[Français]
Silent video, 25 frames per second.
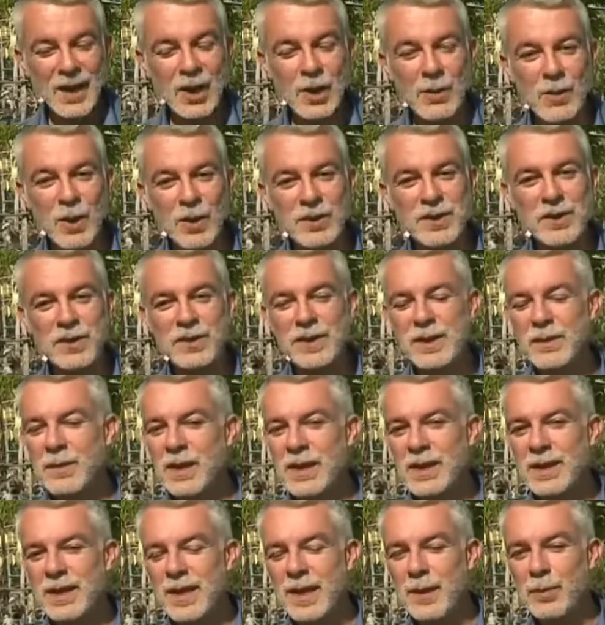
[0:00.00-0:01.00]
Comment
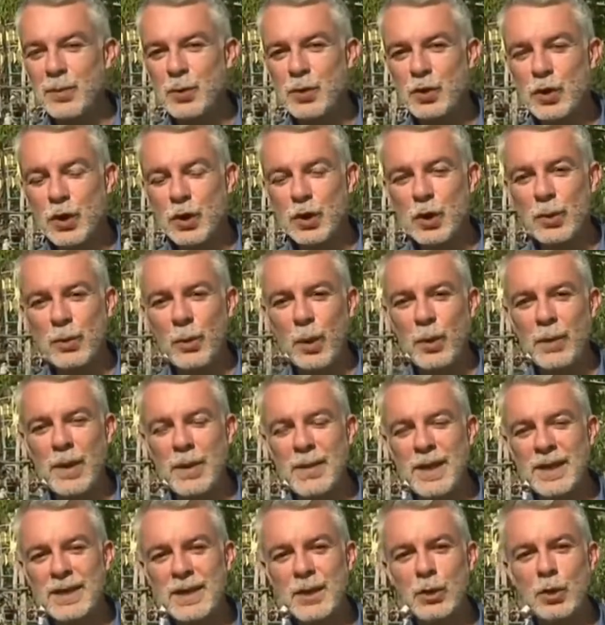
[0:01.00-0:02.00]
sensibiliser les plus jeunes aux
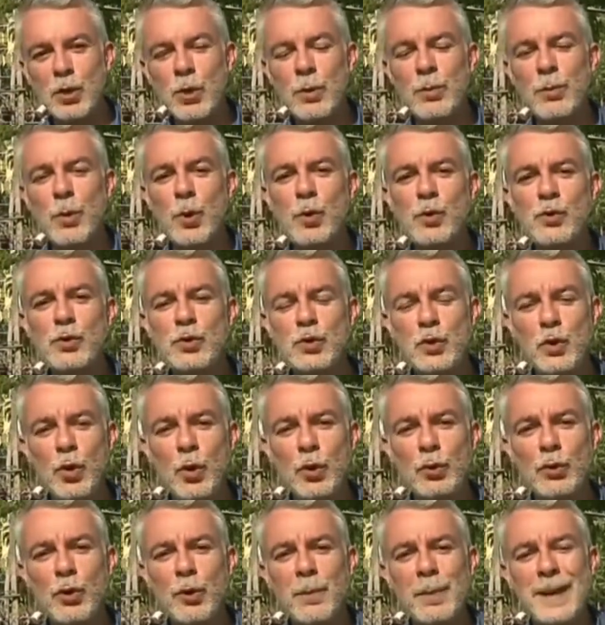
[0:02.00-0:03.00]
problématiques de
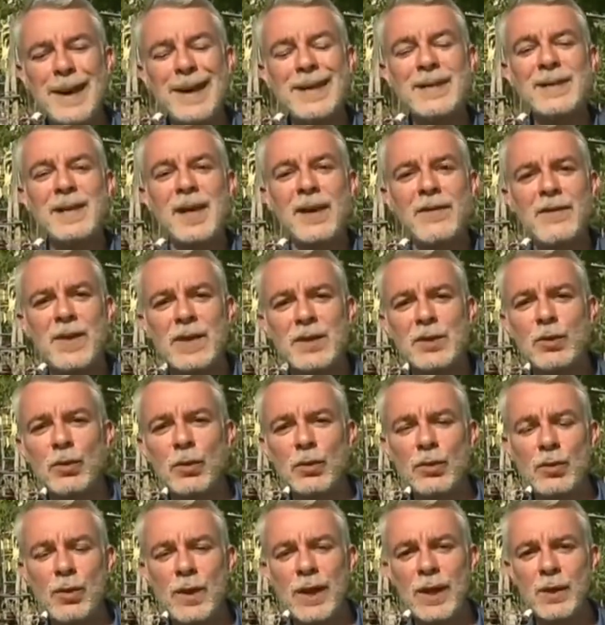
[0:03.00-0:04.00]
pollution, de
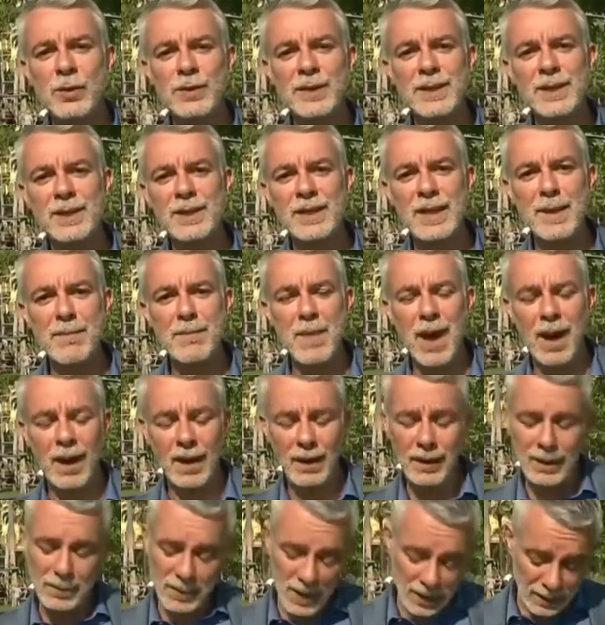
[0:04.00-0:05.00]
préservation de l'écosystème
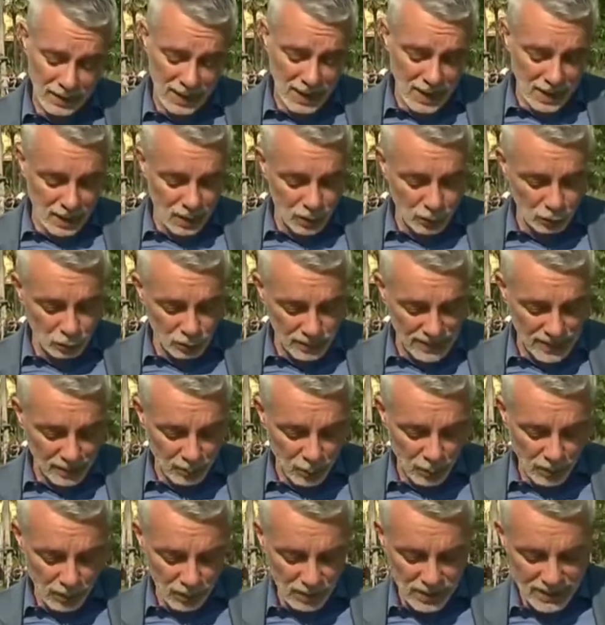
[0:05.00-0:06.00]
marin Eh bien, euh, tout
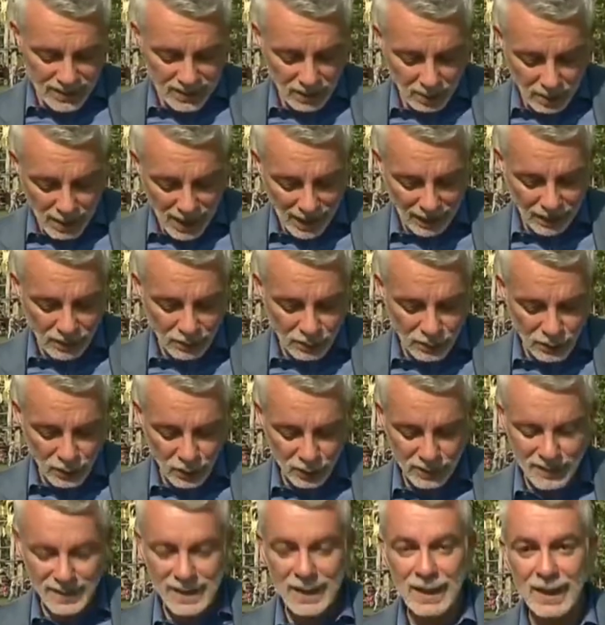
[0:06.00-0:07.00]
simplement les embarquant
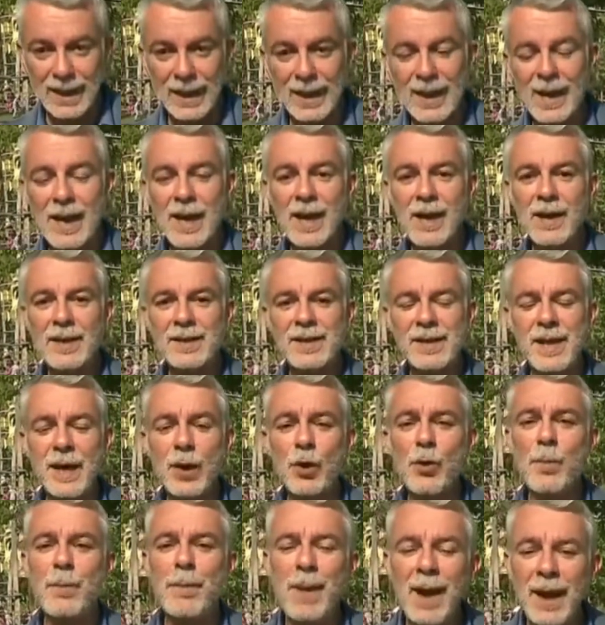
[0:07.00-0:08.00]
sur site. Euh, c'est
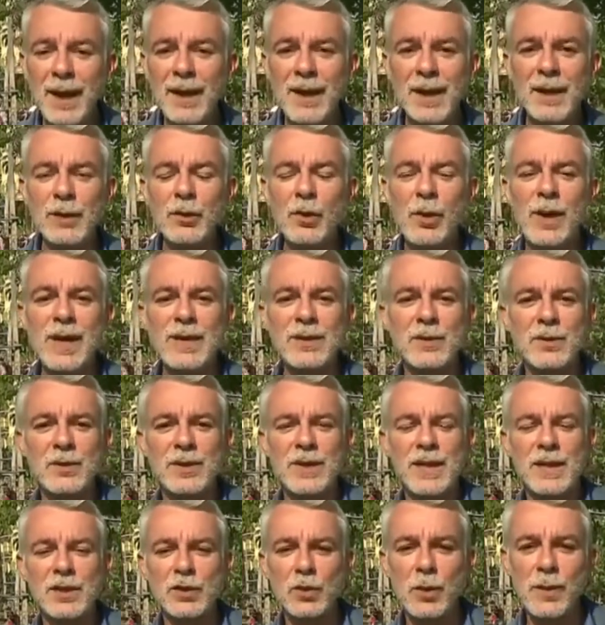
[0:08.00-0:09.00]
le pari de
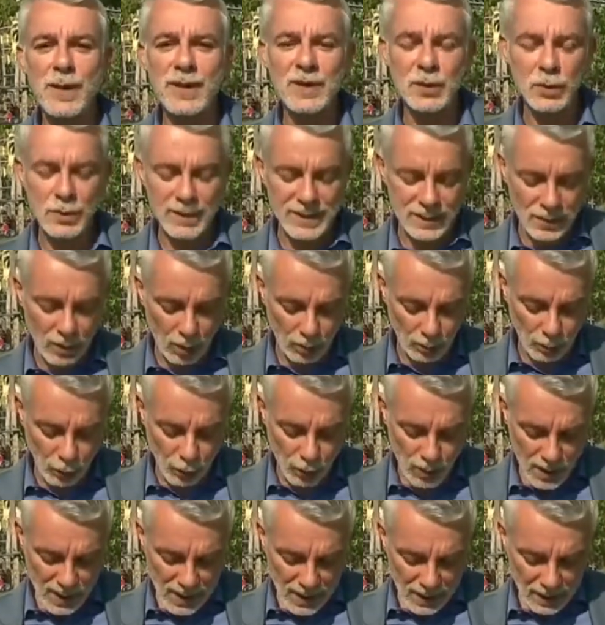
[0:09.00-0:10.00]
l'association SOS Grand
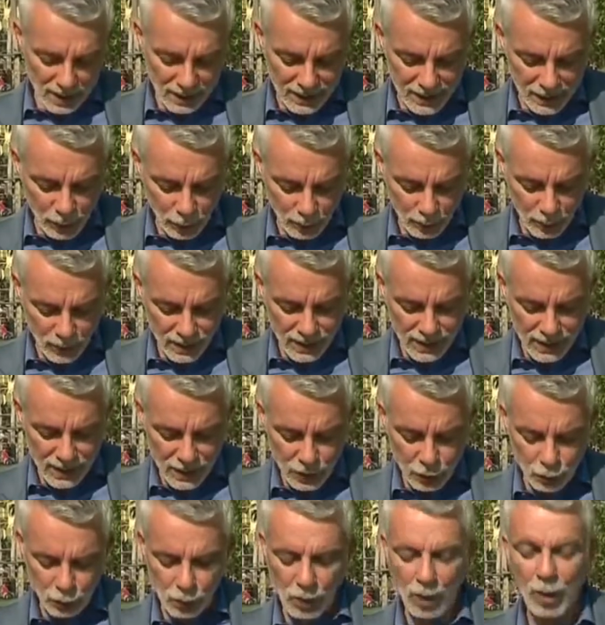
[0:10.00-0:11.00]
Bleu euh, qui, depuis
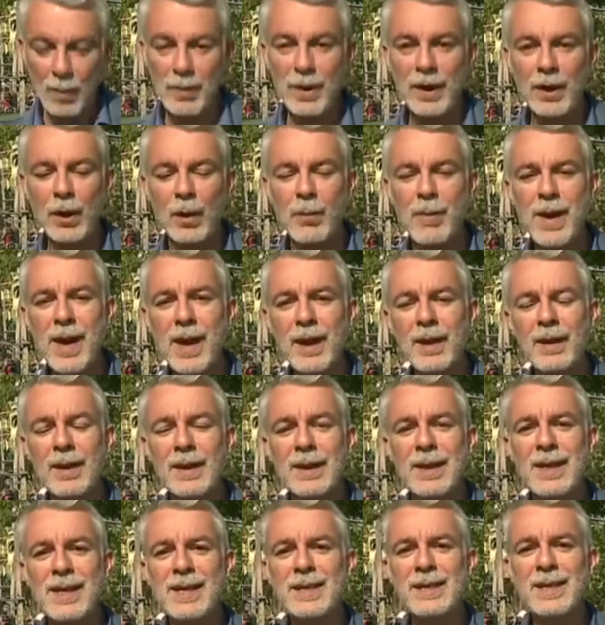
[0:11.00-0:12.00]
10 jours, emmène en mer
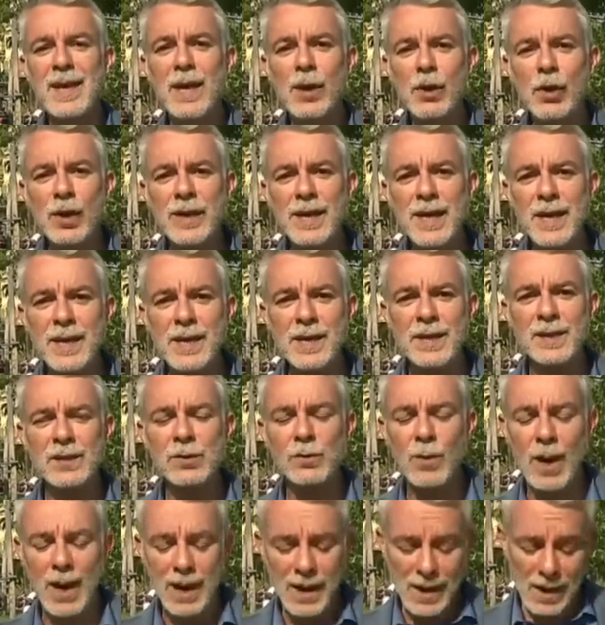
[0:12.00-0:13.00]
des écoliers
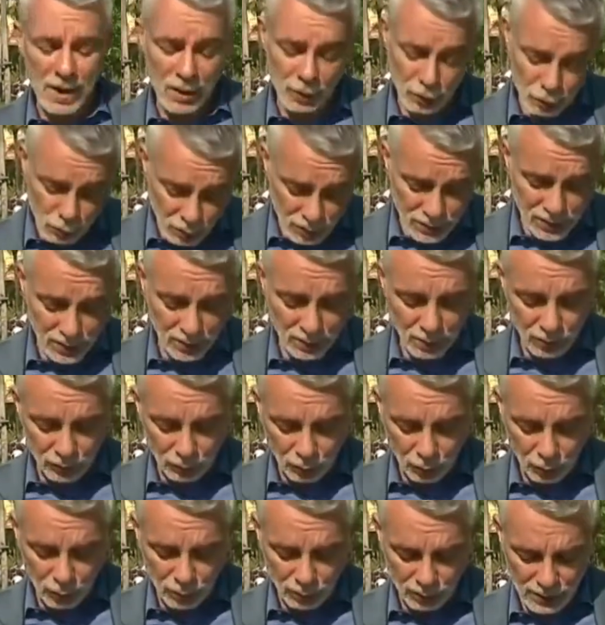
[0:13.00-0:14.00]
niçois. 200
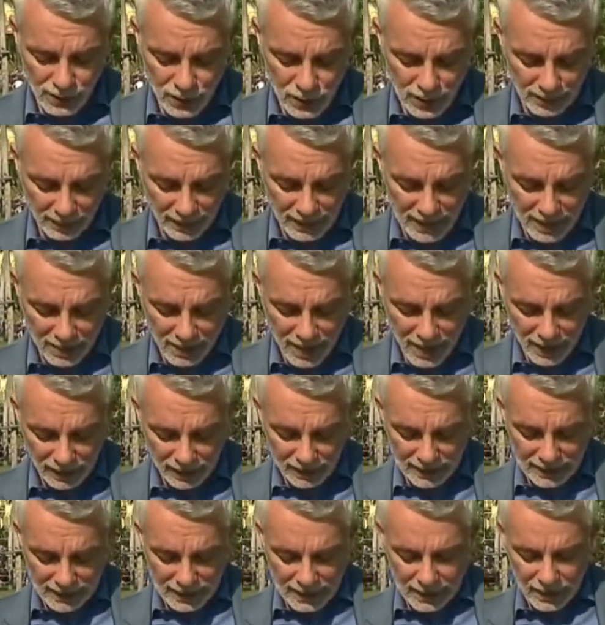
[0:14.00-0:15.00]
d'entre eux ont déjà pris la mer.
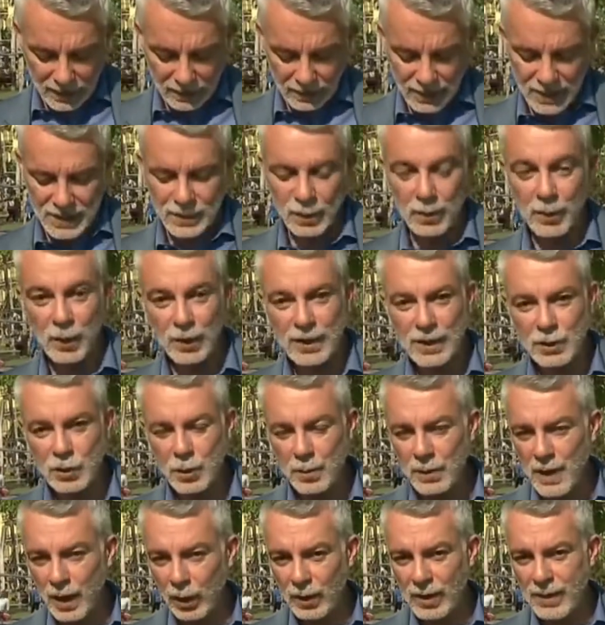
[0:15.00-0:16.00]
Vous voyez ce reportage de
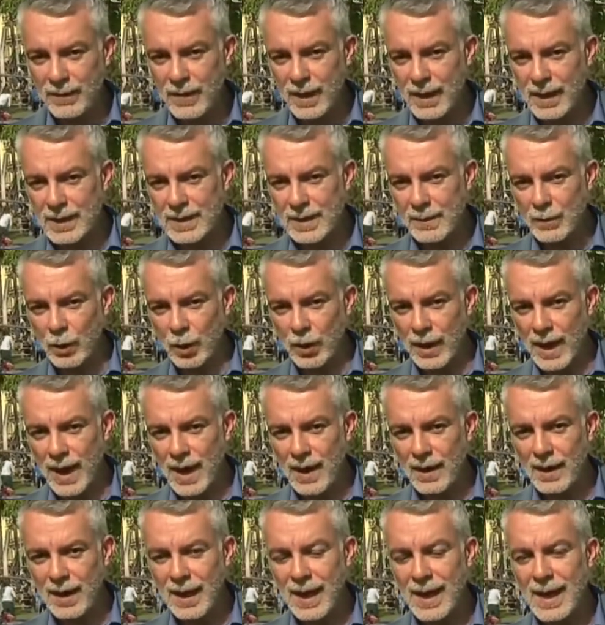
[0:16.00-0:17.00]
Pierre-Olivier
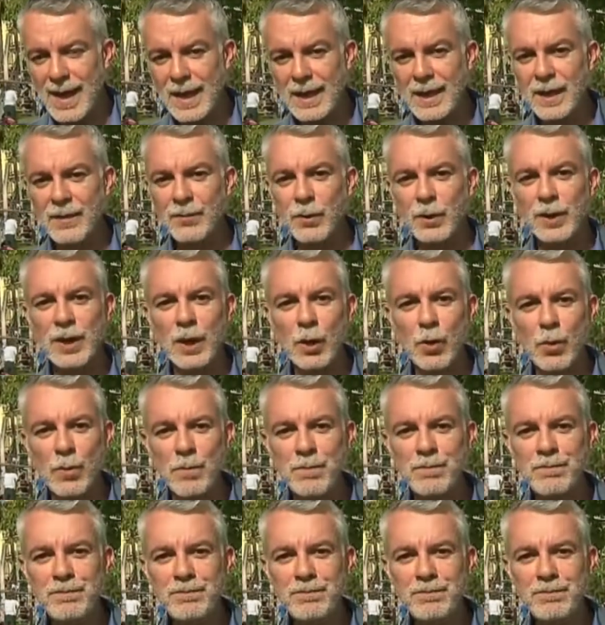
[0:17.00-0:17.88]
Casabianca et Yannick Fornigo.